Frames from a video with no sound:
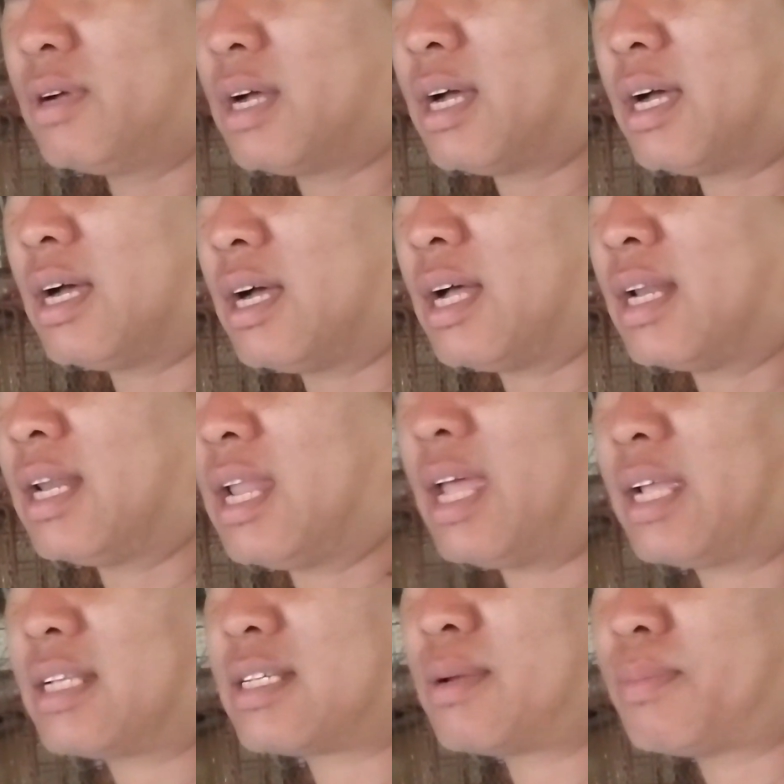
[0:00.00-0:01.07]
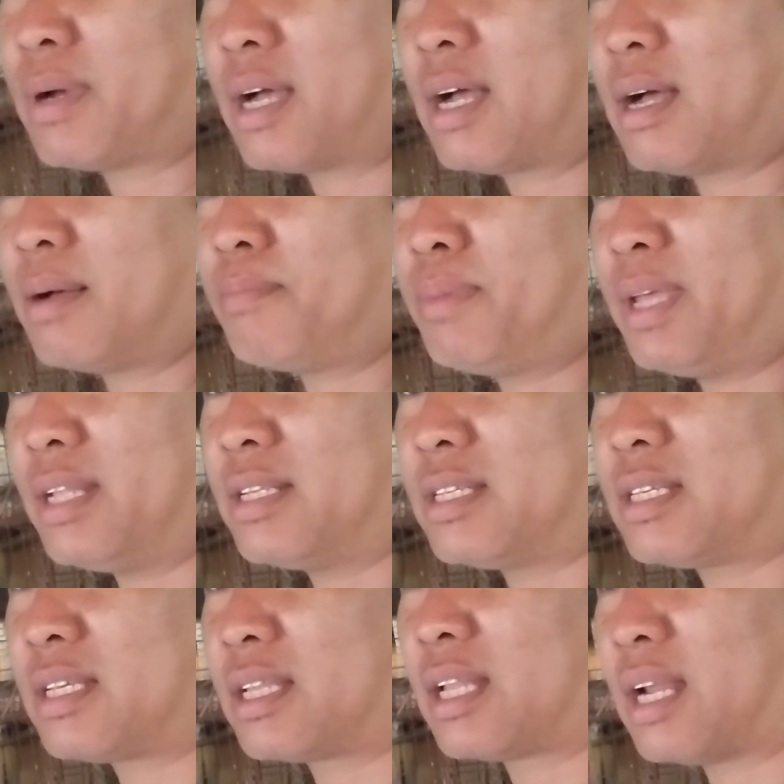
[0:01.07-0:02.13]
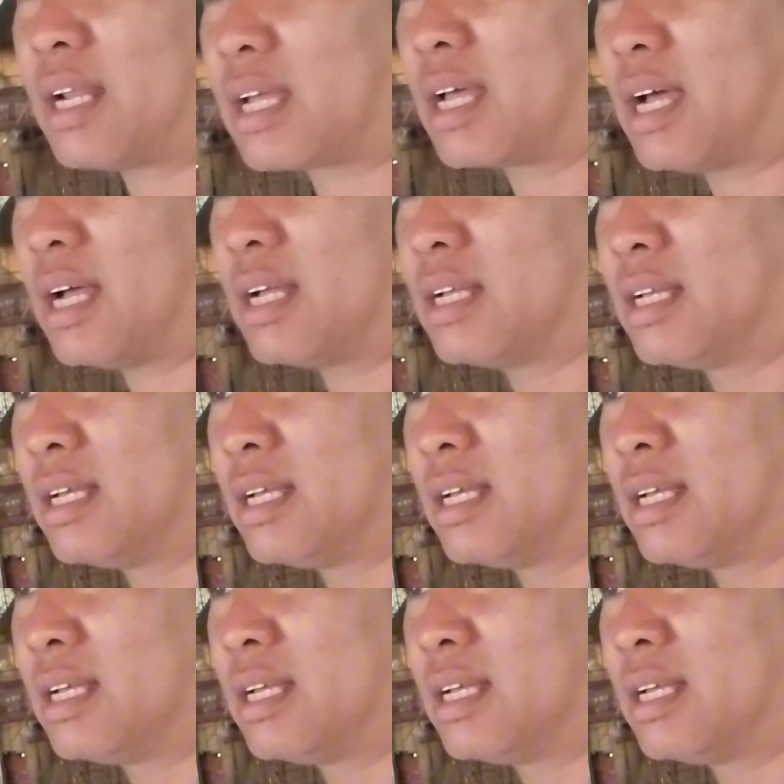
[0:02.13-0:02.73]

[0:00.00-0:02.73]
Uh, unlike sa mga beans talaga